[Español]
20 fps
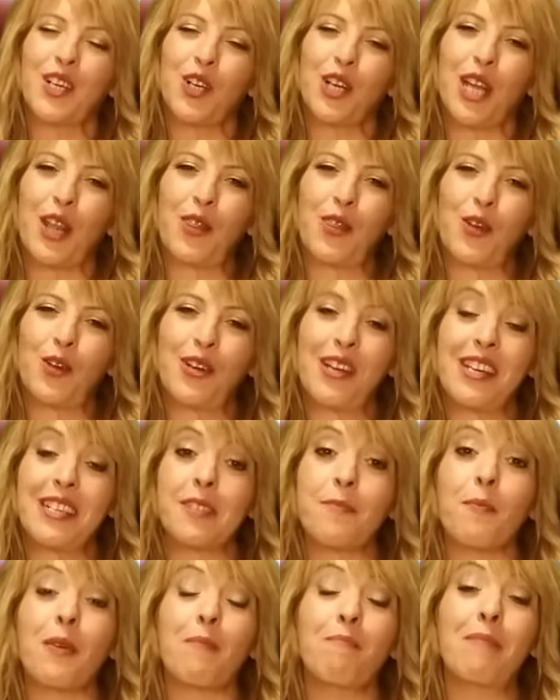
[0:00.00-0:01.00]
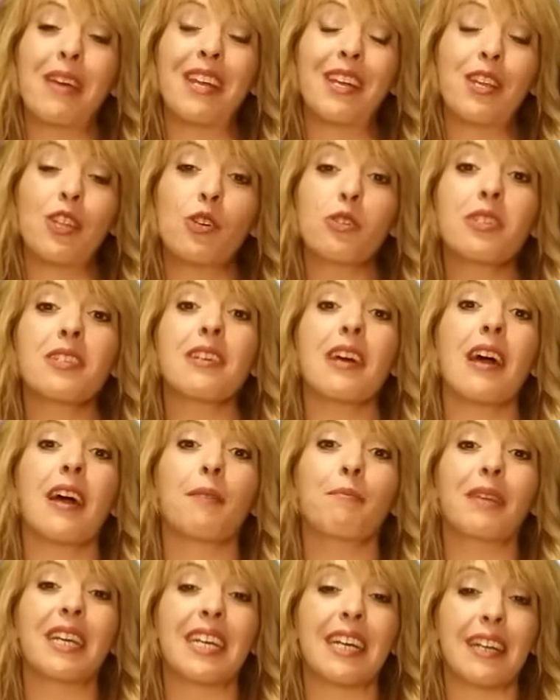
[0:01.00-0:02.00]
corazones, bienvenidos
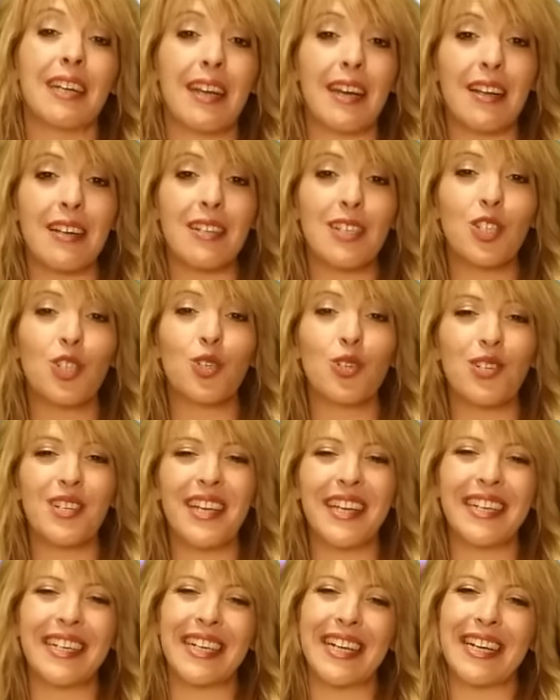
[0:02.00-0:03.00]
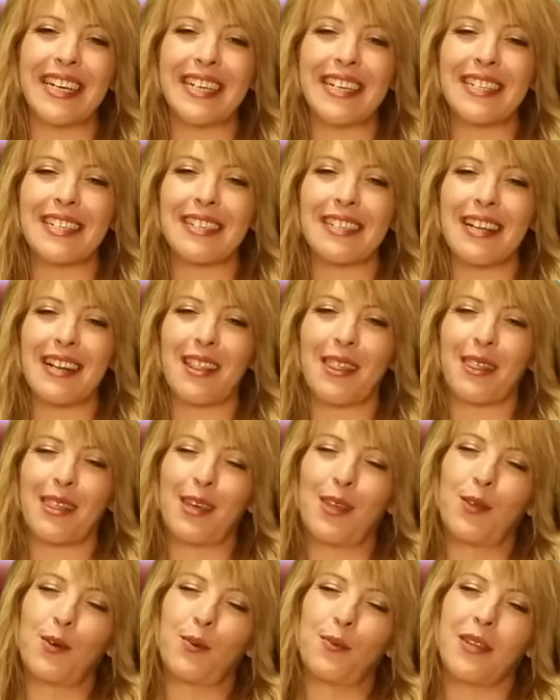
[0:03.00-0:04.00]
a mi canal. Soy Encarna
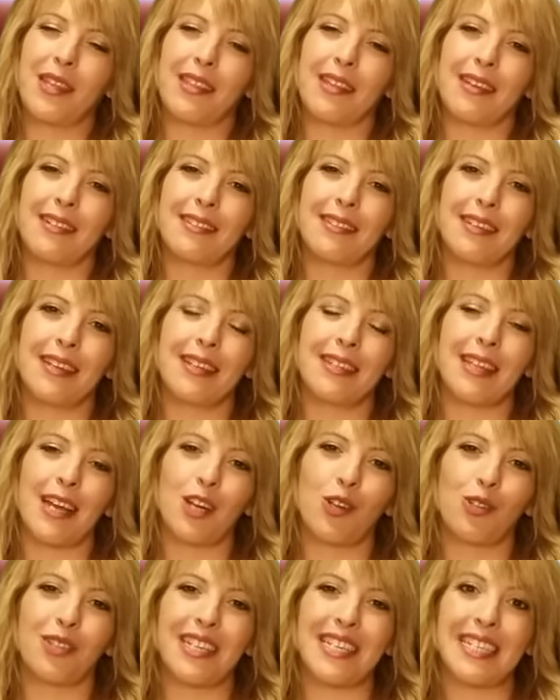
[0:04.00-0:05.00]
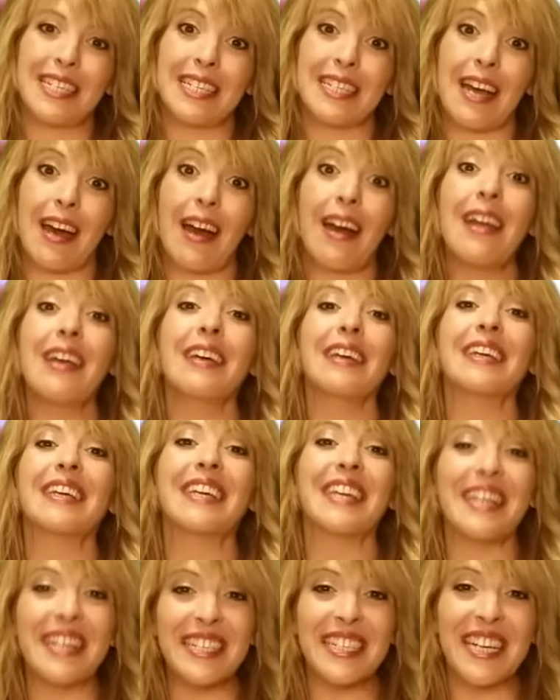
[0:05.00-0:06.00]
Salcedo, vidente y tarotista.
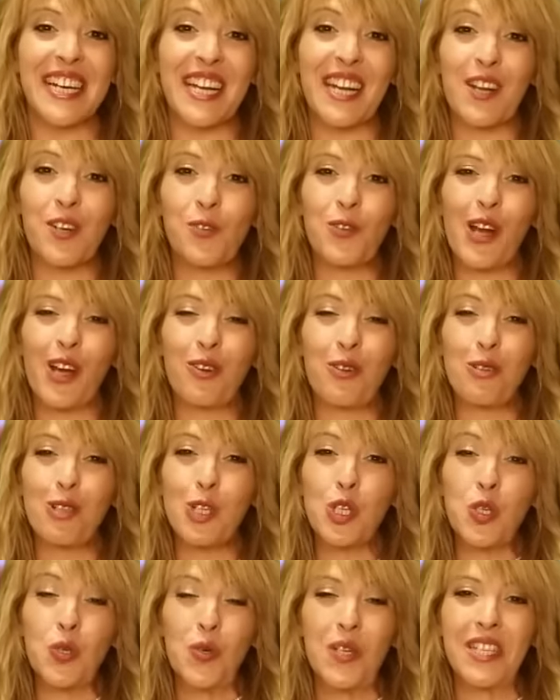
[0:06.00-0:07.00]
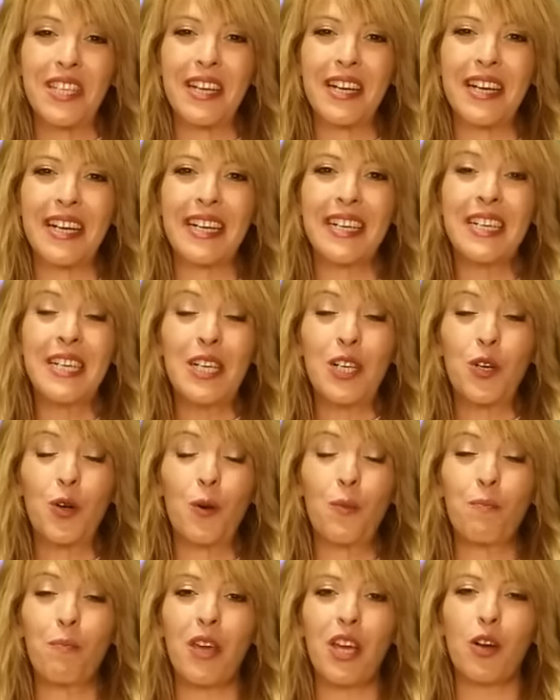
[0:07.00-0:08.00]
¿Quieres ganar una consulta
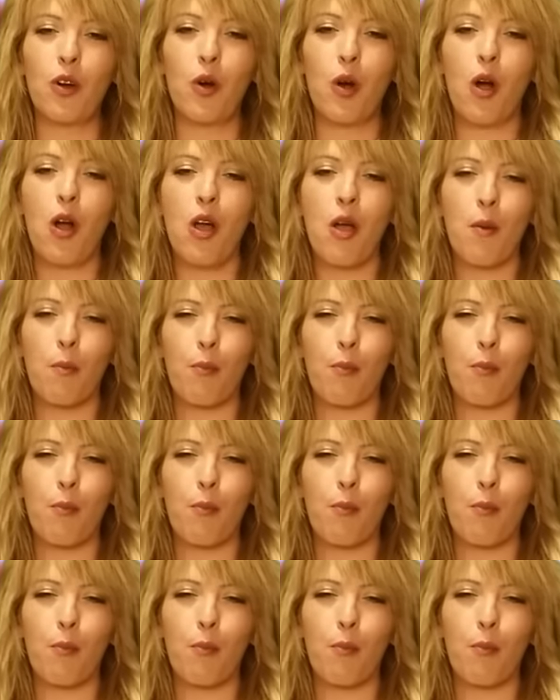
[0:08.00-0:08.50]
conmigo?